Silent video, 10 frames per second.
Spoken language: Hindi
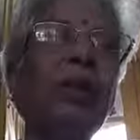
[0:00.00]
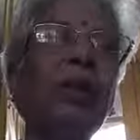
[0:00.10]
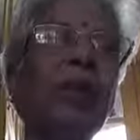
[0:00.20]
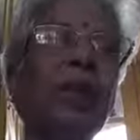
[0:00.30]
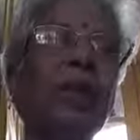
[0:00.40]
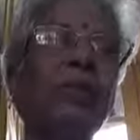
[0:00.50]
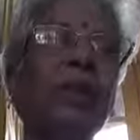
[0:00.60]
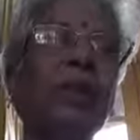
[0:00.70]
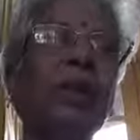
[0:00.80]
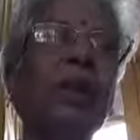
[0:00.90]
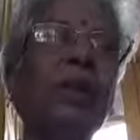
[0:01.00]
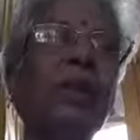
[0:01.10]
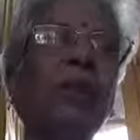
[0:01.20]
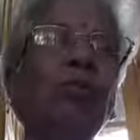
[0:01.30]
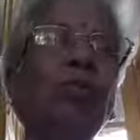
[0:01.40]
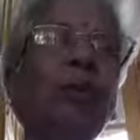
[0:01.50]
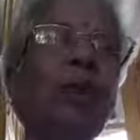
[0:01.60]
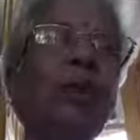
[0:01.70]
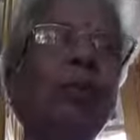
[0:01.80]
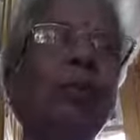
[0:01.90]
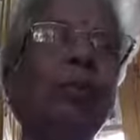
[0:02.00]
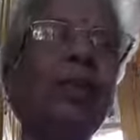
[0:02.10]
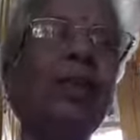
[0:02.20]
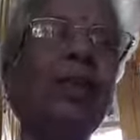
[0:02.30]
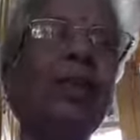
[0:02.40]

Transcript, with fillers: की गणना होती है उसे वृत्त